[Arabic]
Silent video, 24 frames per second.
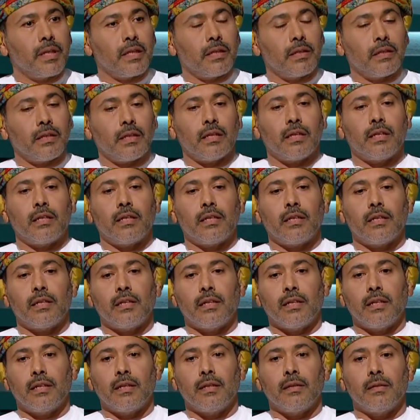بين
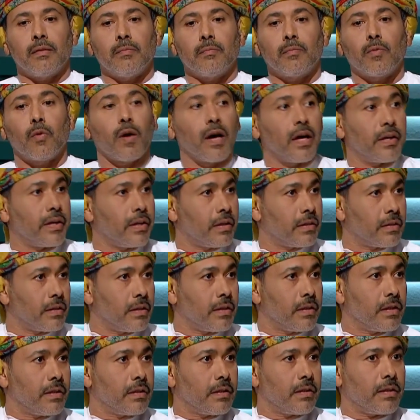الموانئ
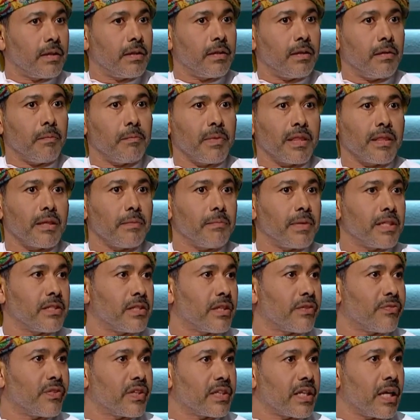آه، مثل ما
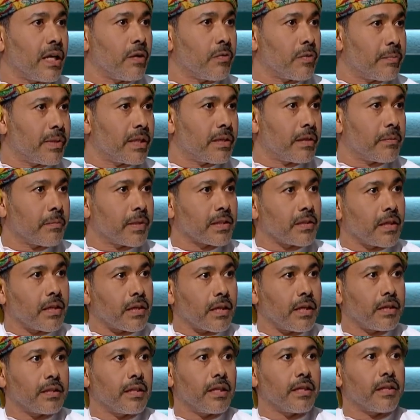يصير في تعاون بين
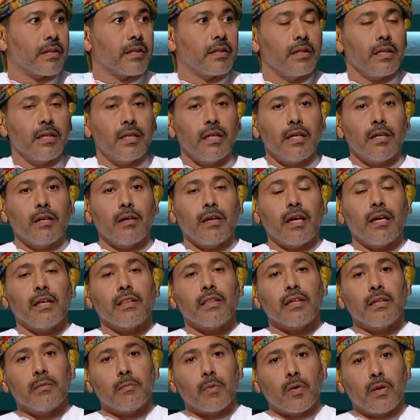المطارات ايضا بالضبط.
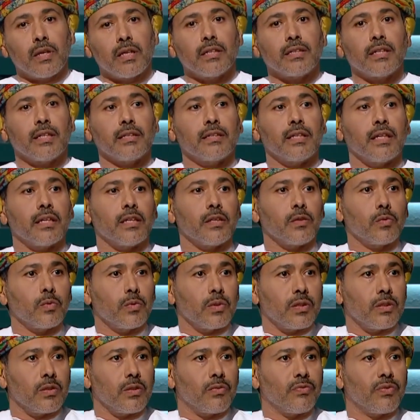ايضا الموانئ تحتاج
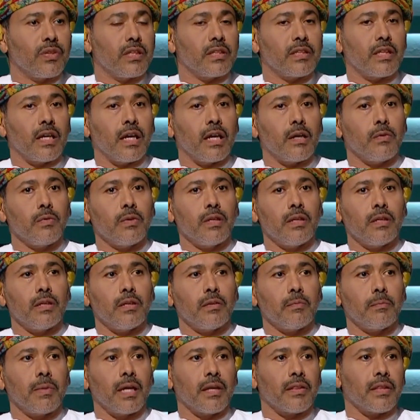يكون انه في تعاون
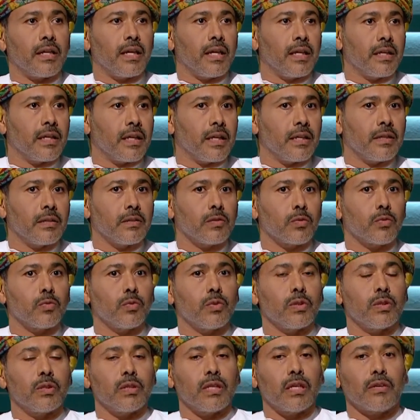لانه بعض الاحيان
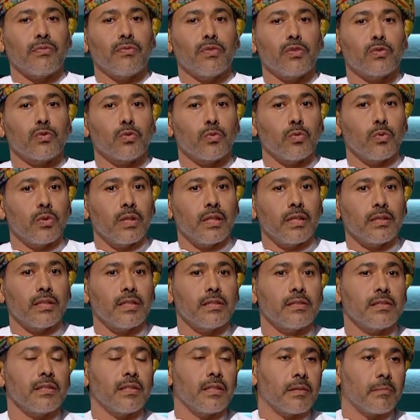تكون هناك في سهوله
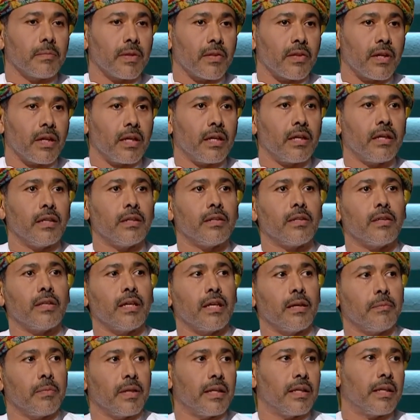تنزيل البضائع
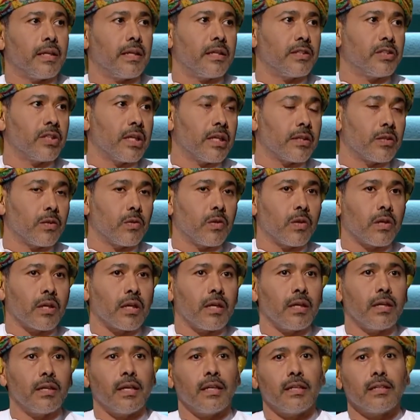ذهابها الى الجهات
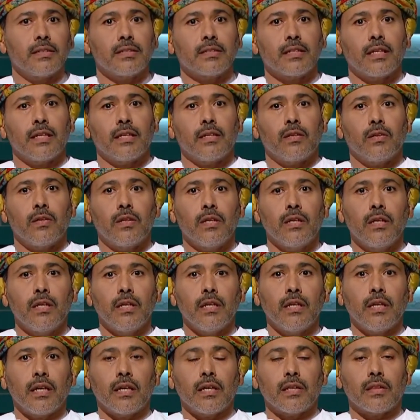الاخرى لا ننسى انه
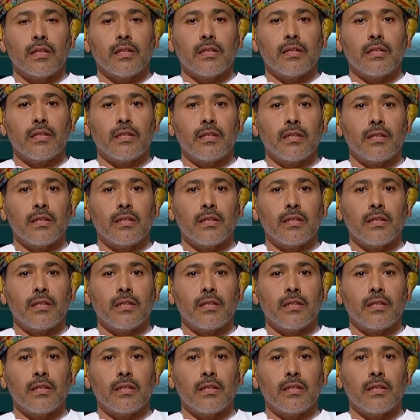ايضا